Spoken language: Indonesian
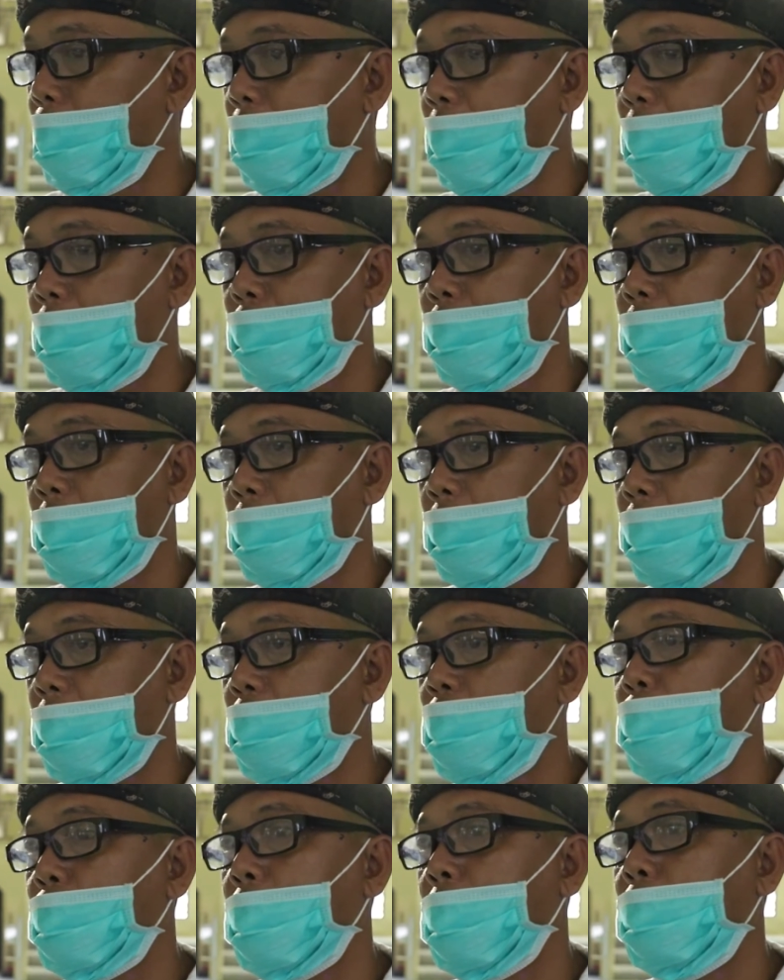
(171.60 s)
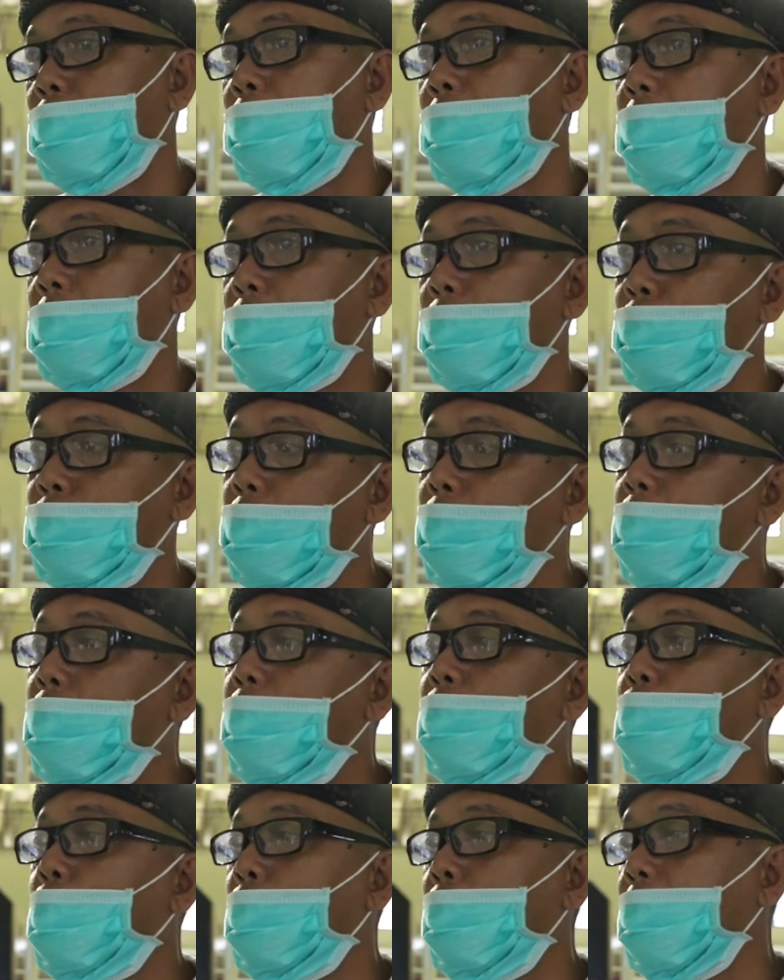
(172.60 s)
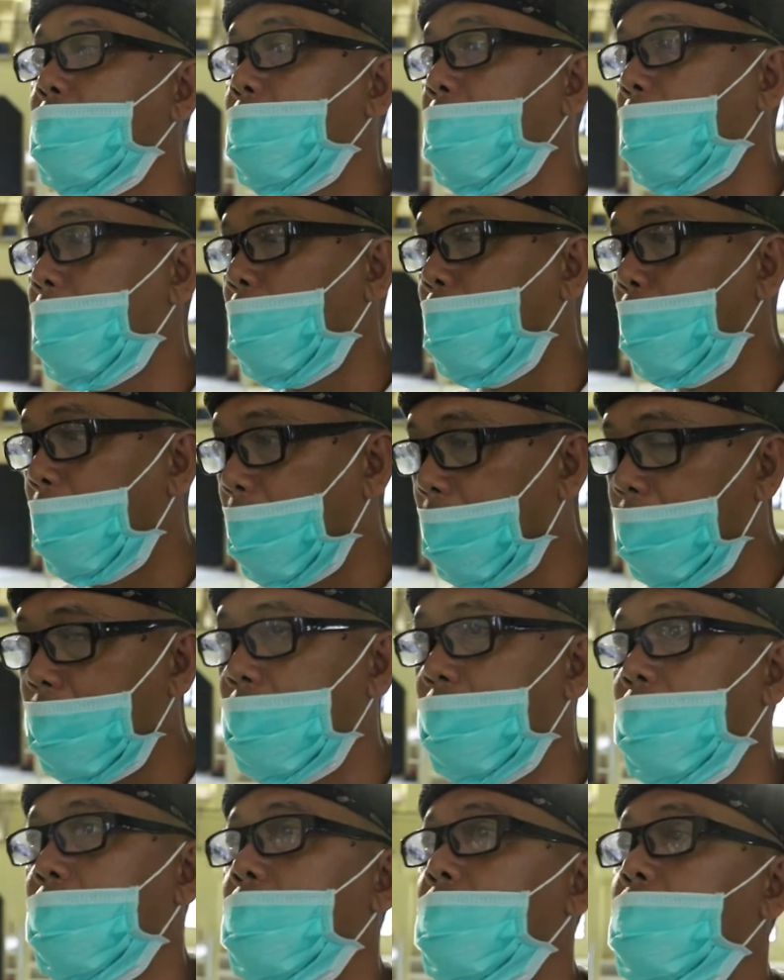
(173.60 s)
kepada mereka supaya mereka menginformasikan kembali